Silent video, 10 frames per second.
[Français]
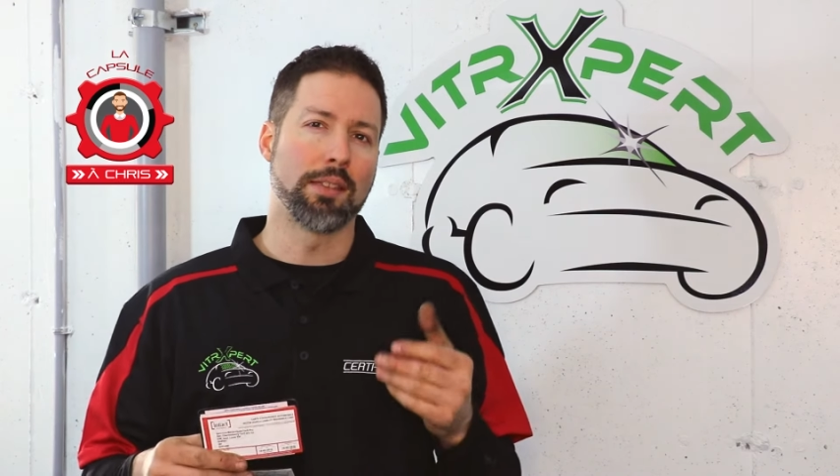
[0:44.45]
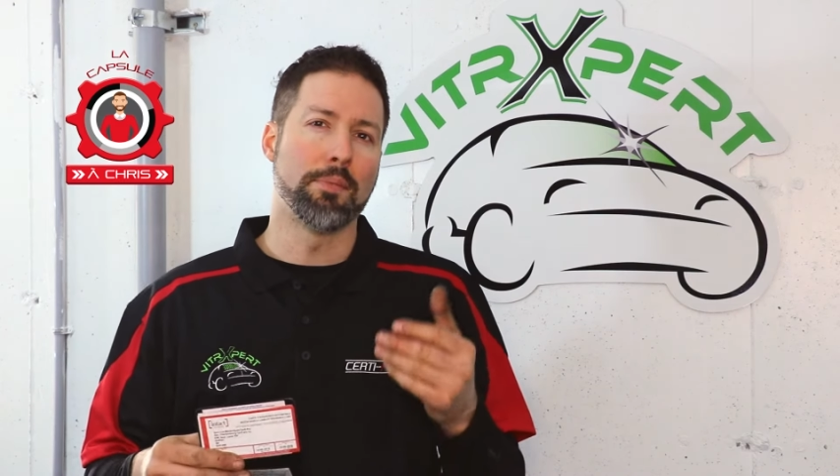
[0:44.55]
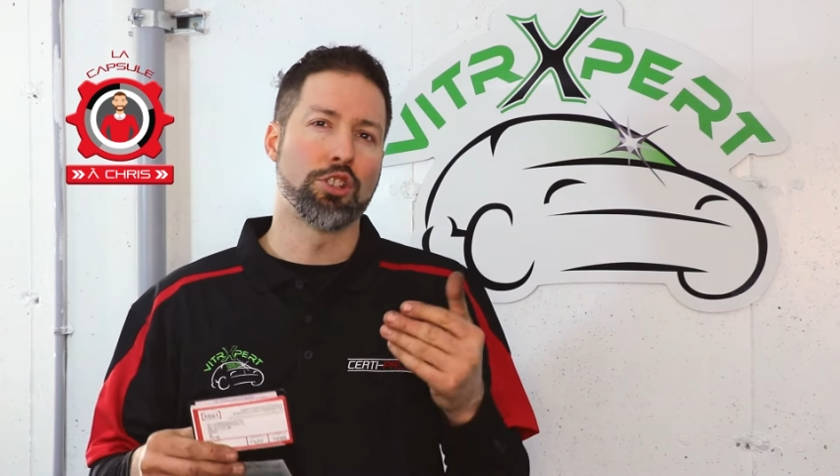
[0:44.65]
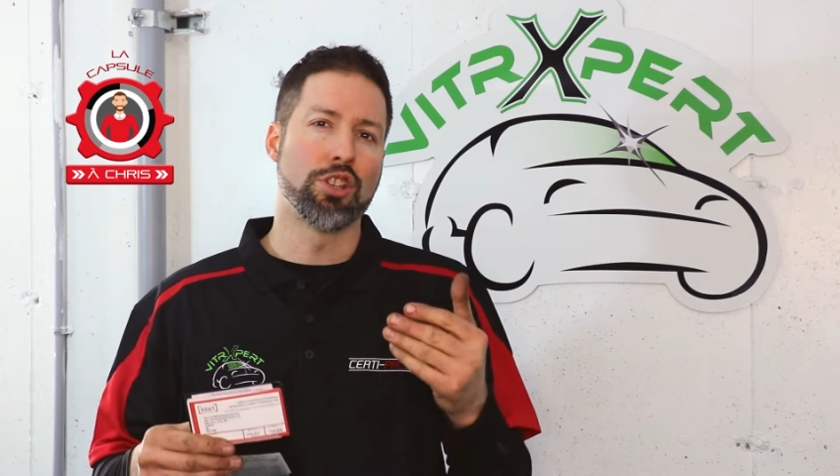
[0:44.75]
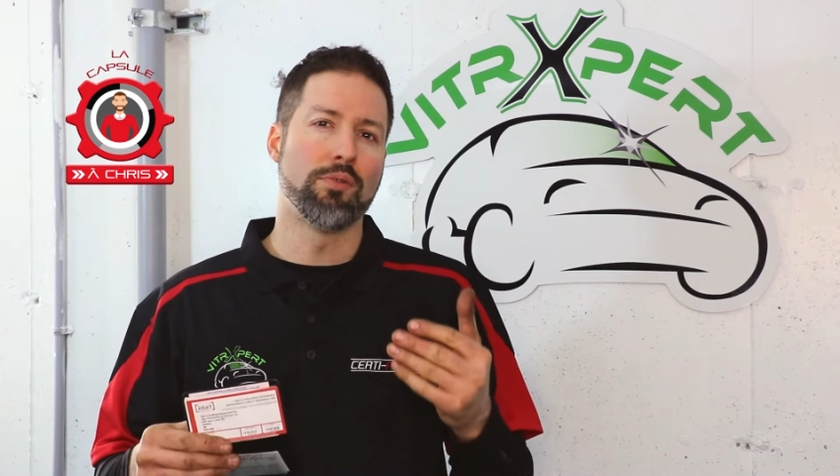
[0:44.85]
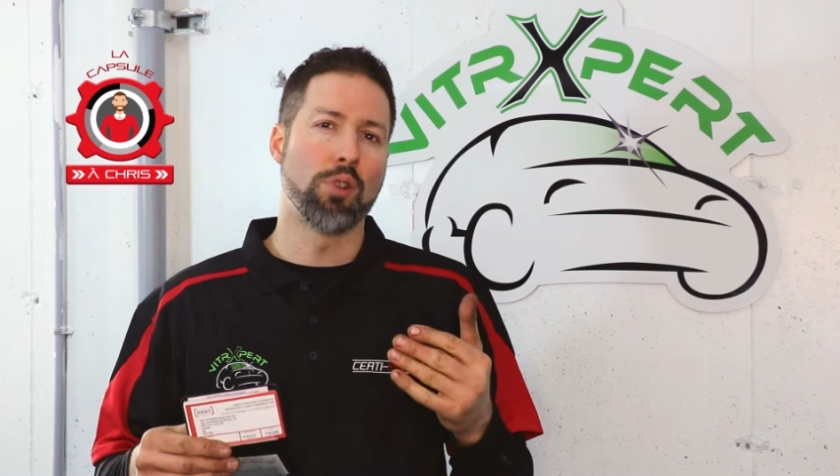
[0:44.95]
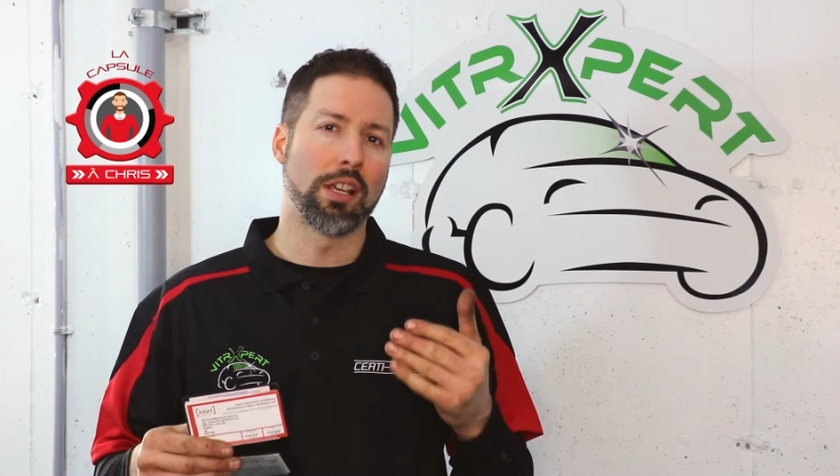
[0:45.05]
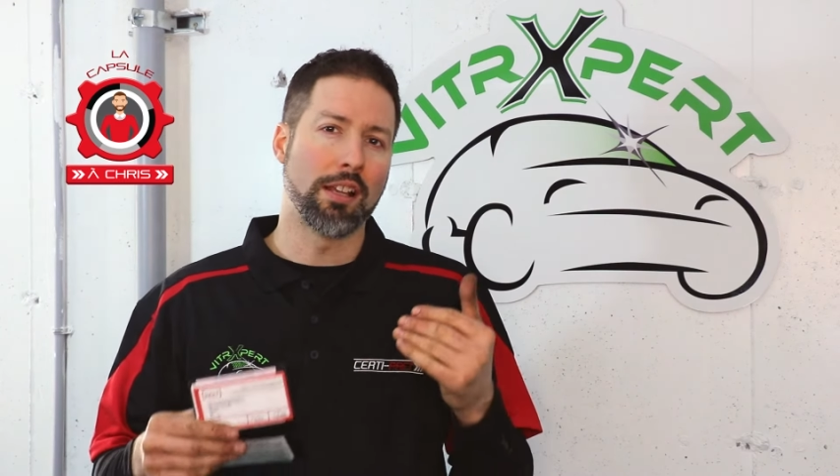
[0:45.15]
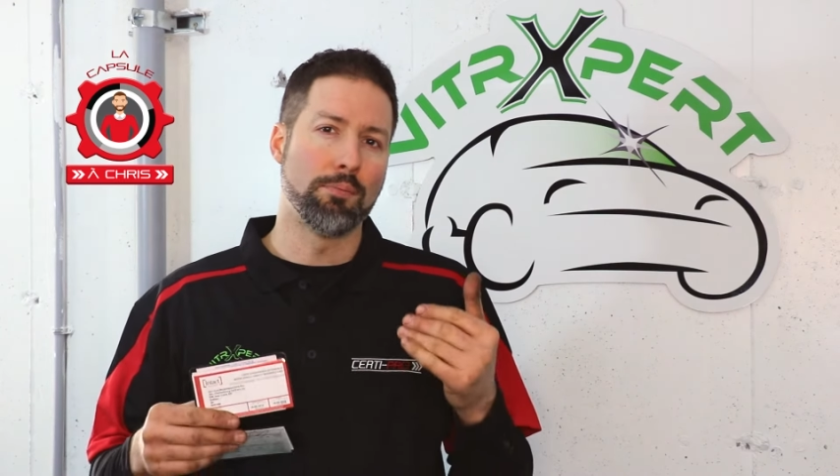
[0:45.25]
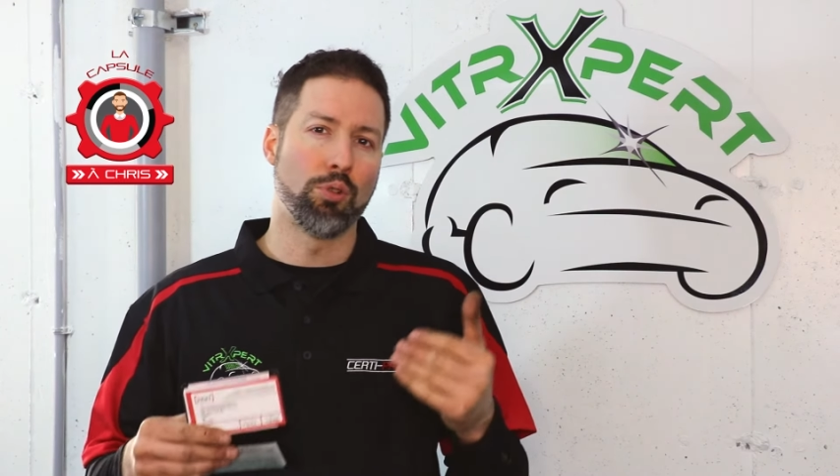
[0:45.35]
Imaginez-vous à
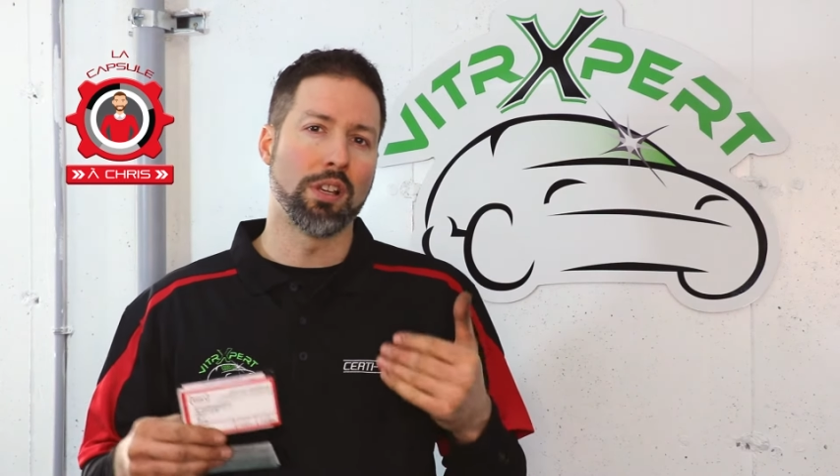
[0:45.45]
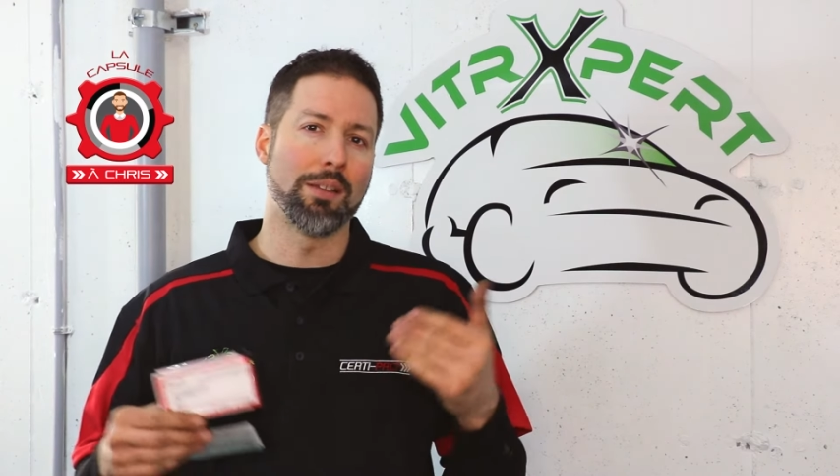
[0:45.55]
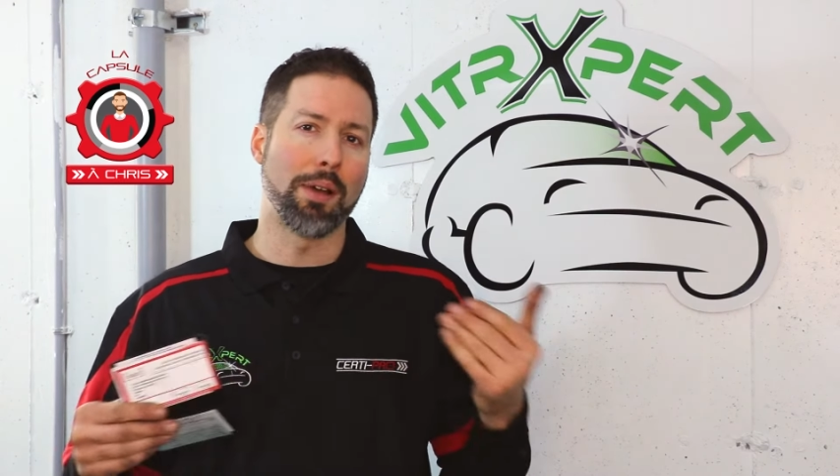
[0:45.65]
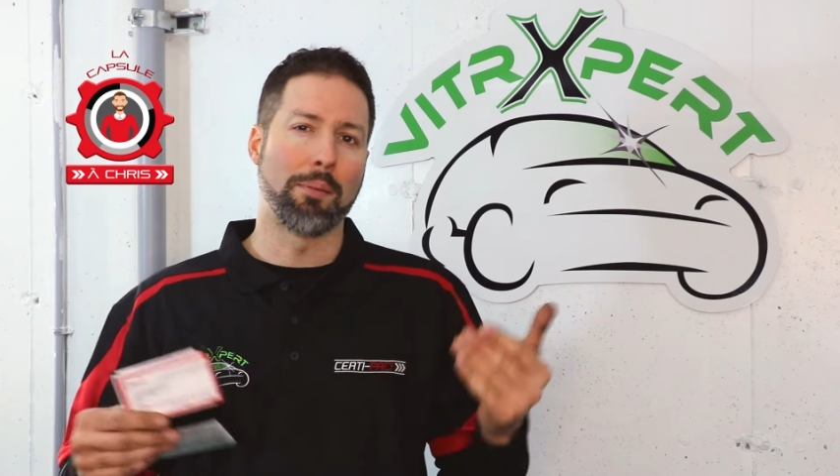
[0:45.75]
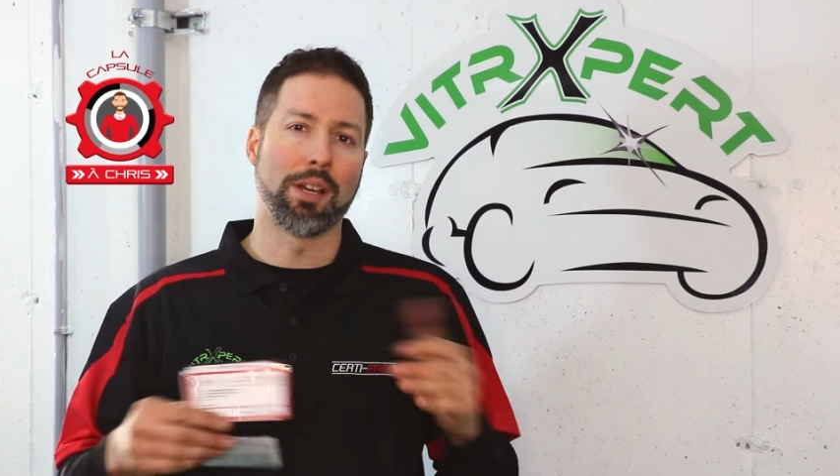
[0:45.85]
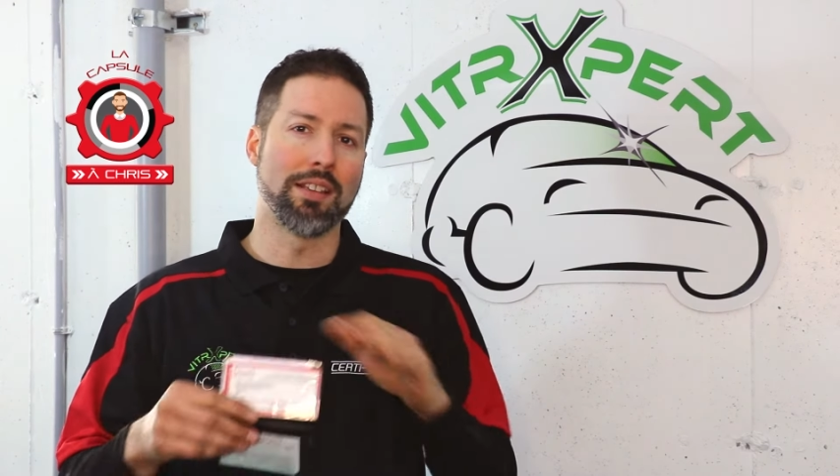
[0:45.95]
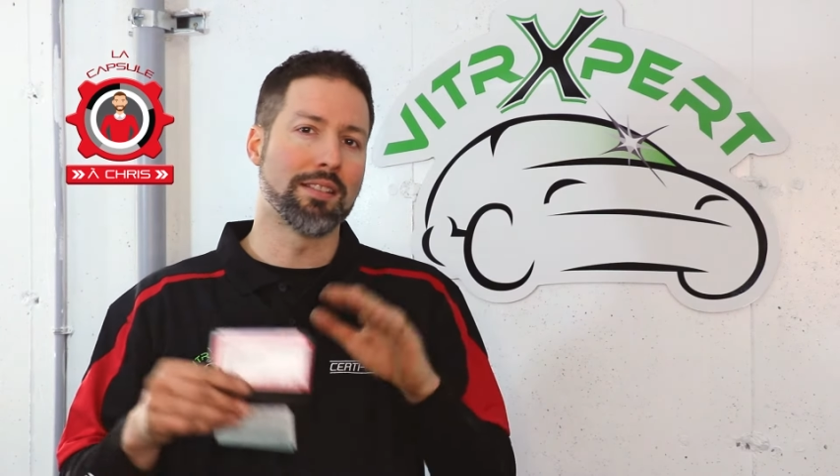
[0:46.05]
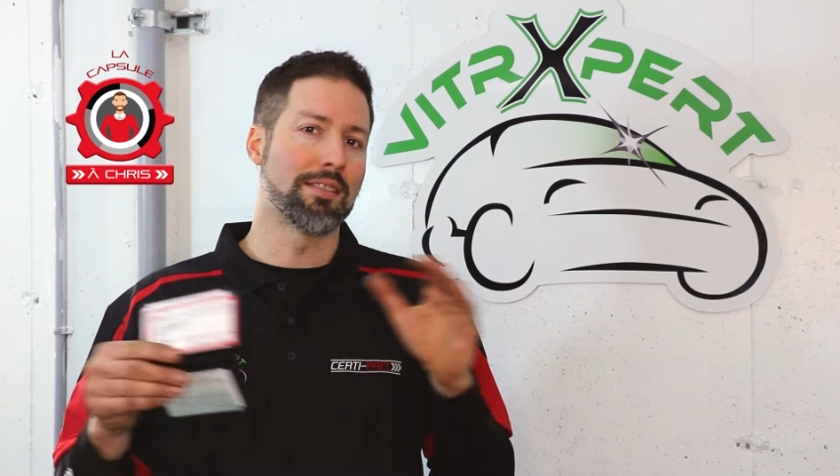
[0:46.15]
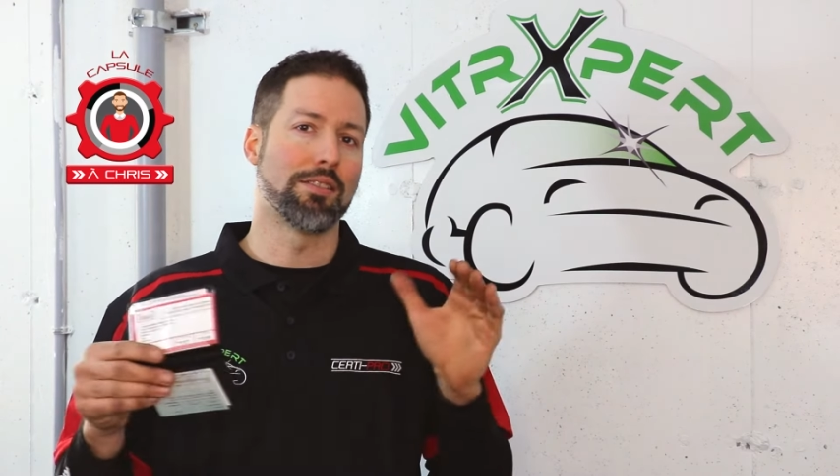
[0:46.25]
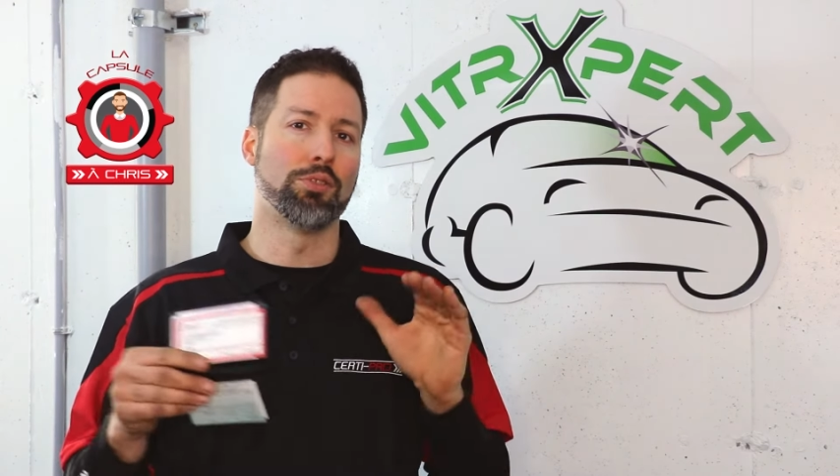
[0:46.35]
quel point les pare-brises,